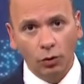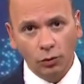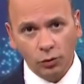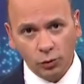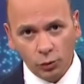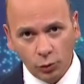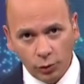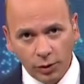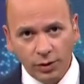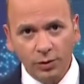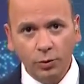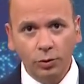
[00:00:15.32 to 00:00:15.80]

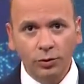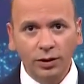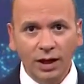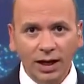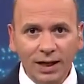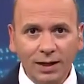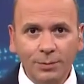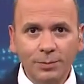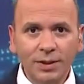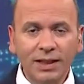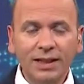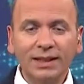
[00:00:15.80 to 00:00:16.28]
Sonra da
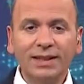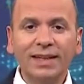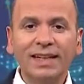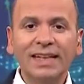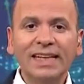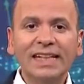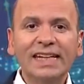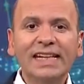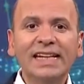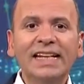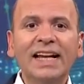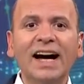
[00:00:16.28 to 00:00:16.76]
onlarla birlikte
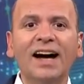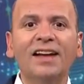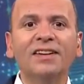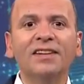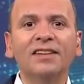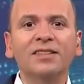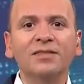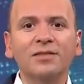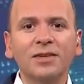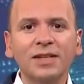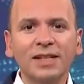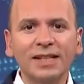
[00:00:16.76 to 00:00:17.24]

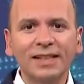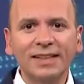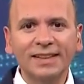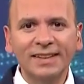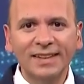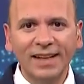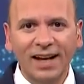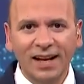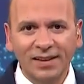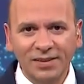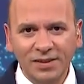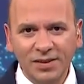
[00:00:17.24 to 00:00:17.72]
ilanın
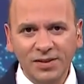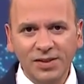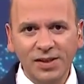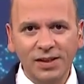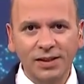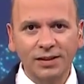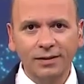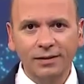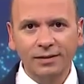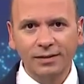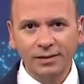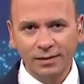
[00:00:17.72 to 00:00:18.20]
verildiği
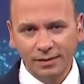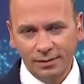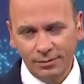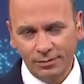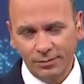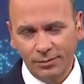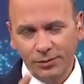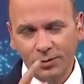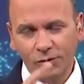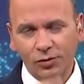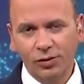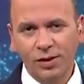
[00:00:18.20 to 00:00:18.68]
adrese gitti.
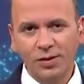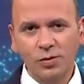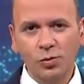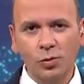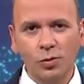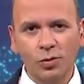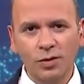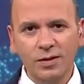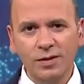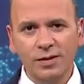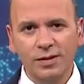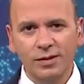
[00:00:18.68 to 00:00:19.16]
İşte
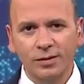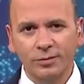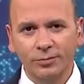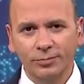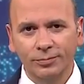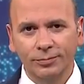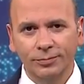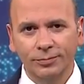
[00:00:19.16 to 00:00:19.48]
sonrası.